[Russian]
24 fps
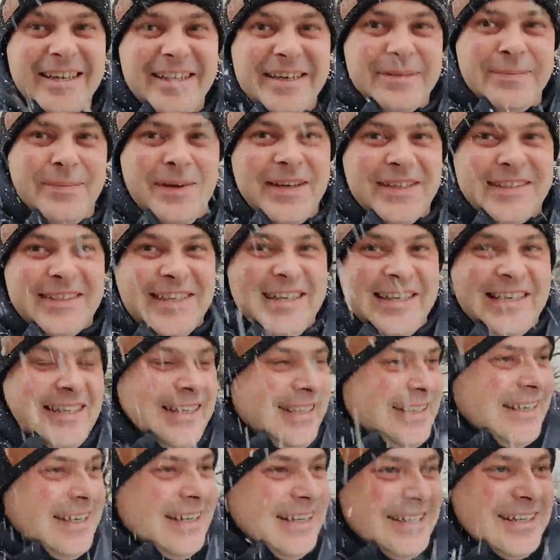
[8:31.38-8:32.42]
Ребята,
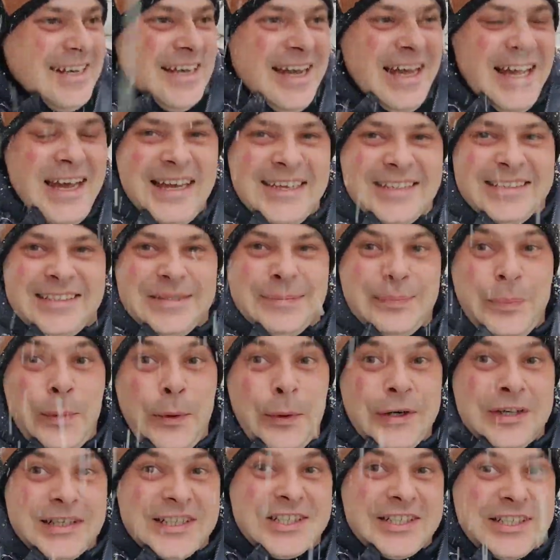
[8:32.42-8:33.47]
это, это
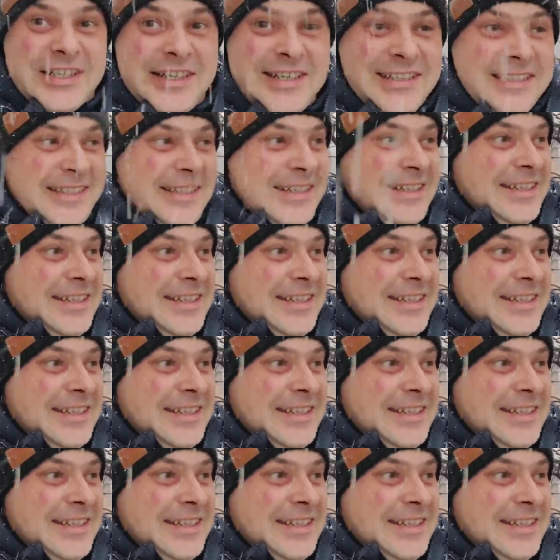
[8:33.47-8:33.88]
Польша.